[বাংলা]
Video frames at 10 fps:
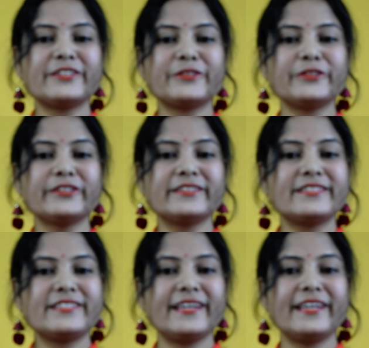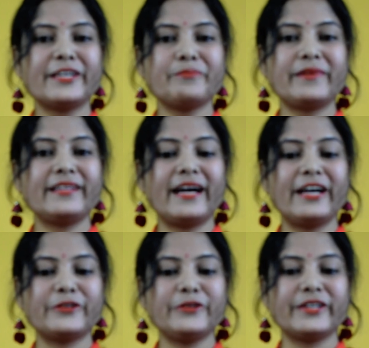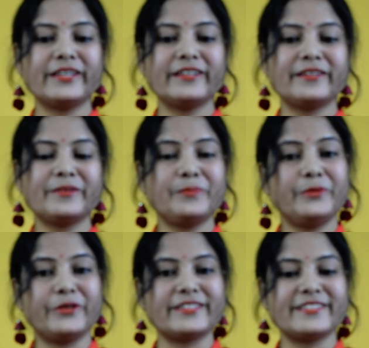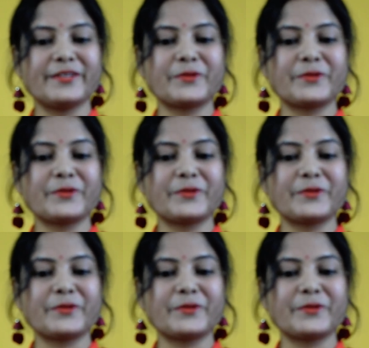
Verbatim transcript: যেন চেয়ে কিংবা ধার করে পড়েছে